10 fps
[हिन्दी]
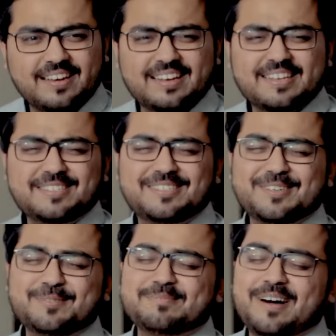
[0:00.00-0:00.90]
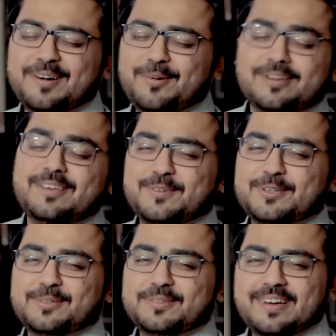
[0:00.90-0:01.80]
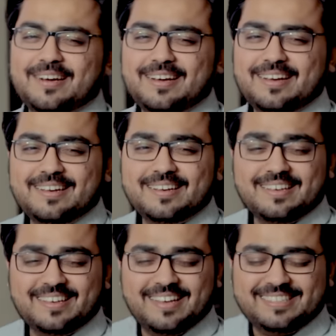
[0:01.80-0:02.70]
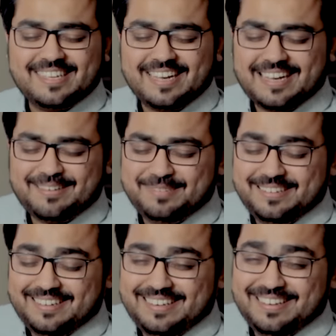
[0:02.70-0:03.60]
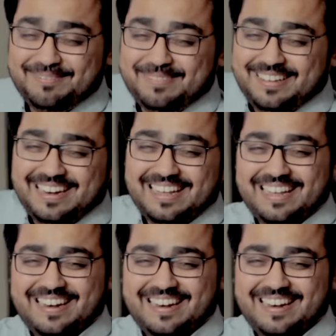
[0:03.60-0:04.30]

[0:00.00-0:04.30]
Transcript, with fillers: अरे जो मांगोगी वो दूंगा ये चाबी भी ले